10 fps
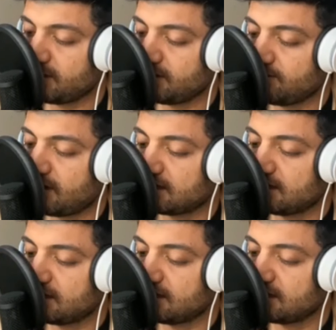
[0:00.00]
Acım bir
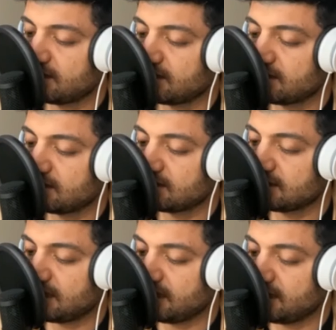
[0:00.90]
vadi,
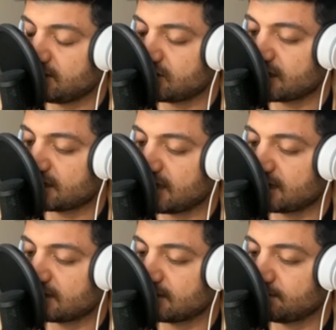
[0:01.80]
zehirli
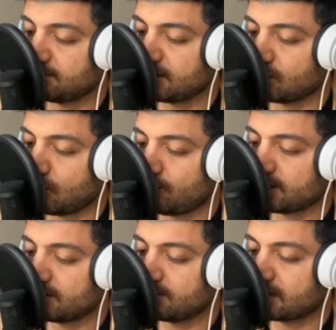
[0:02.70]
çiçekler
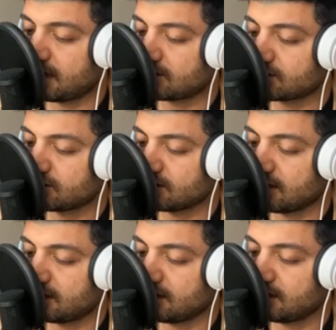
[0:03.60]
bir ova gibi
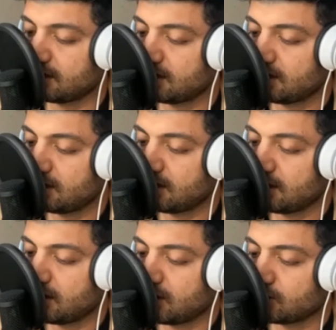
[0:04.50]
karşında.
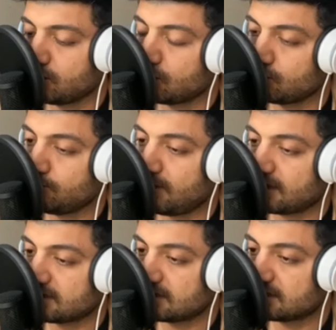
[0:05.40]

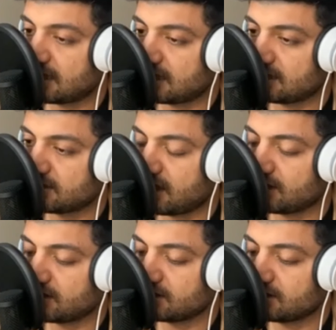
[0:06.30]
Gözüm baksın
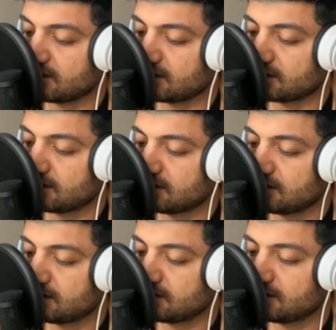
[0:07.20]
sadece
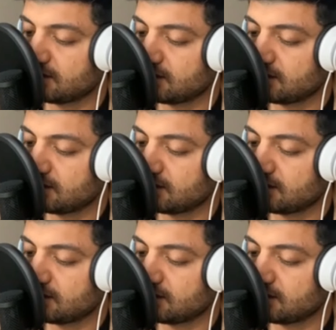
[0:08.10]
ayrıntıları.''